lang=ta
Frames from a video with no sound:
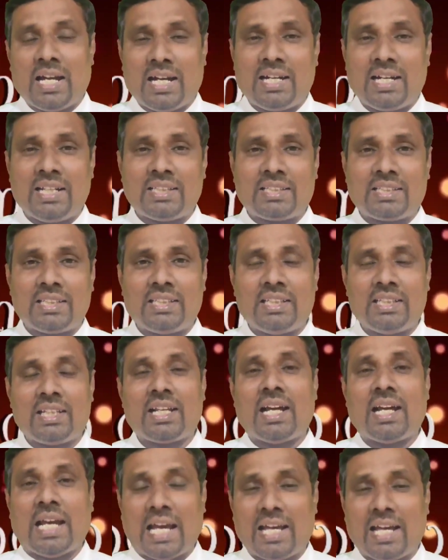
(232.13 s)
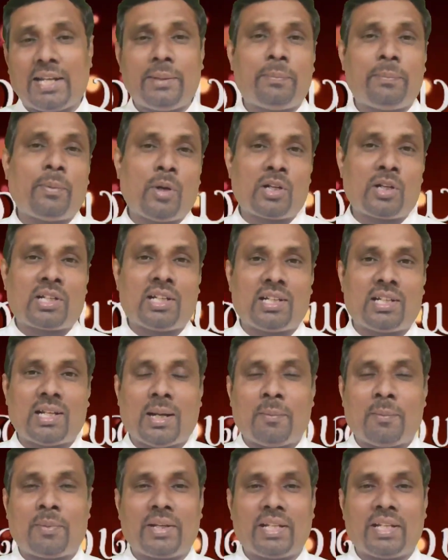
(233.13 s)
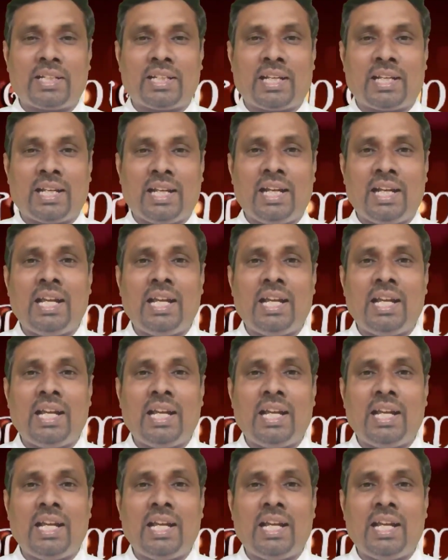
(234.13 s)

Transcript: அடுத்தது ஹாரி பாட்டர் அப்படிங்கிற